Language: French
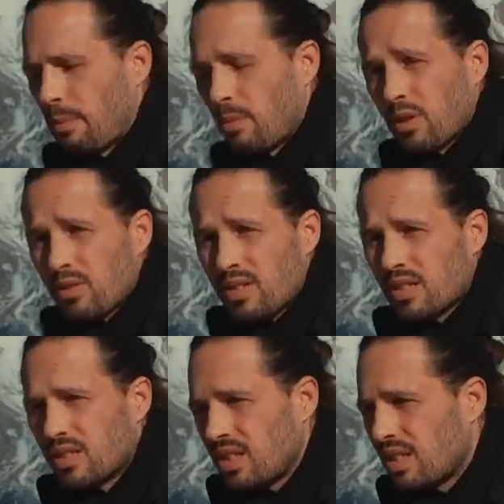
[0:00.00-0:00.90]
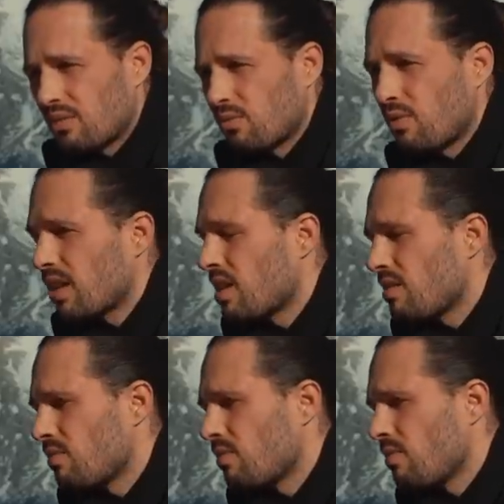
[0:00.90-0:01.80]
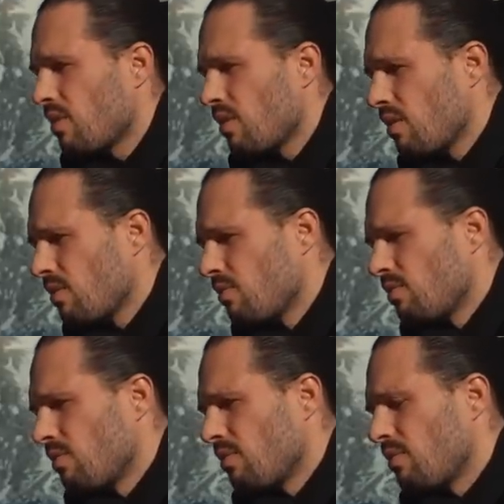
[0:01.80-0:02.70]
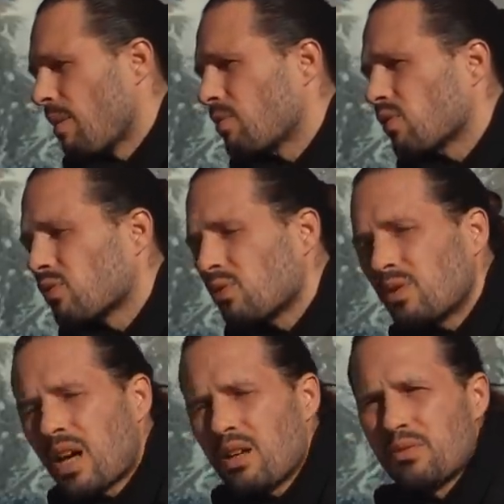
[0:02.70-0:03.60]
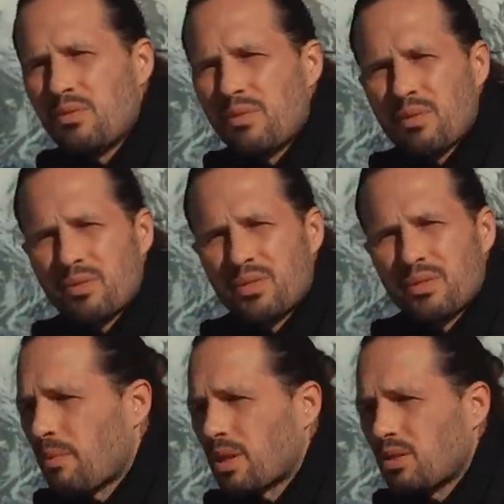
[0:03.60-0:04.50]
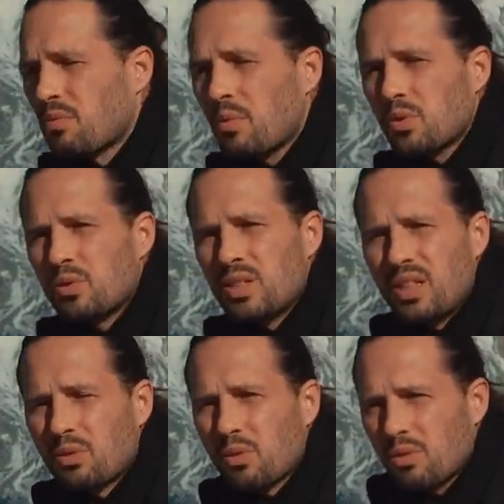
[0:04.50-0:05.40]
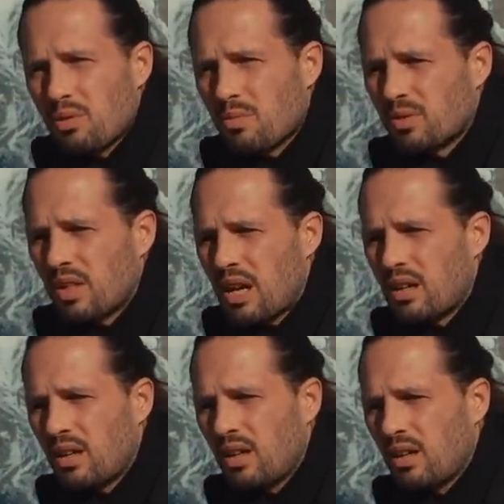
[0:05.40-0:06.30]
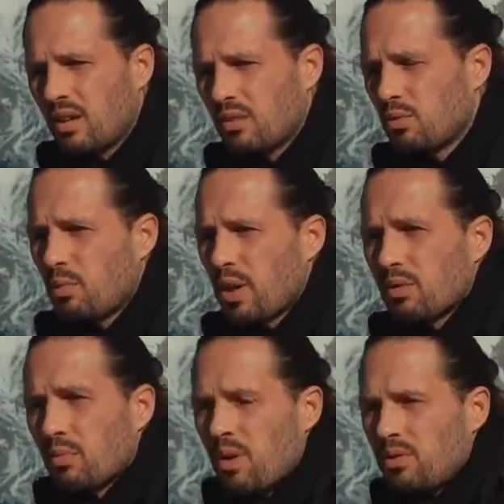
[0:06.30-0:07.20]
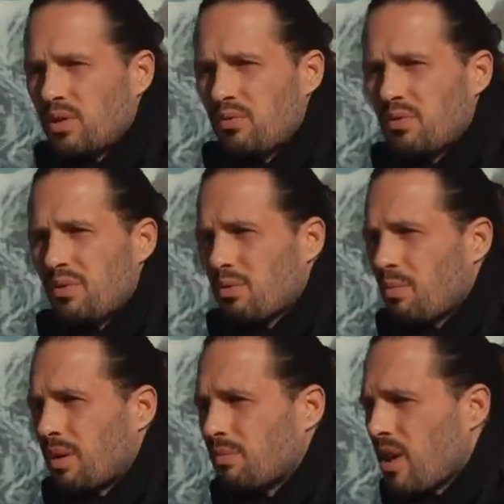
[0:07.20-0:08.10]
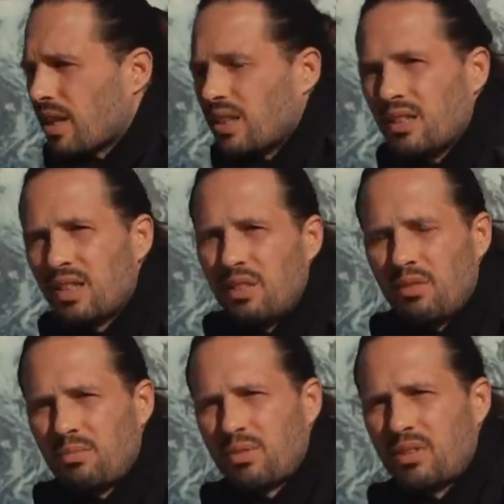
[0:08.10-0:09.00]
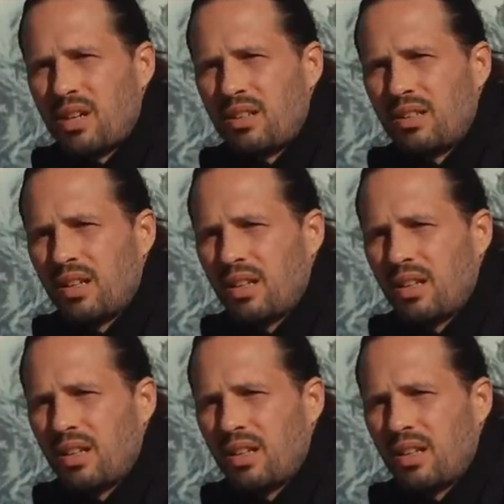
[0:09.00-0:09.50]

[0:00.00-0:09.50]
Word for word: La première chose, c'est qu'on voit qu'il y a une, absence totale de nuance. À partir du moment où je te dis es trop dans le mental, tu pourrais comprendre qu'il faut complètement arrêter d'être dans le mental.